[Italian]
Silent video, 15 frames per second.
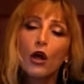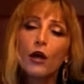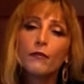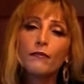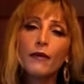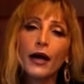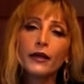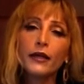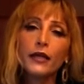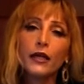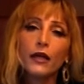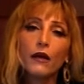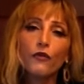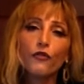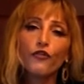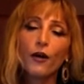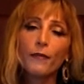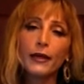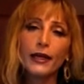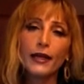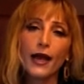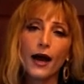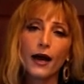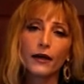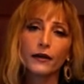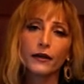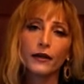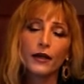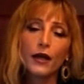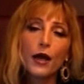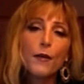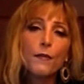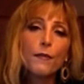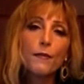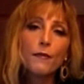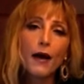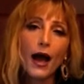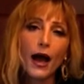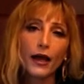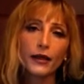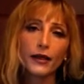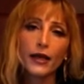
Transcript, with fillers: Mani familiari, mai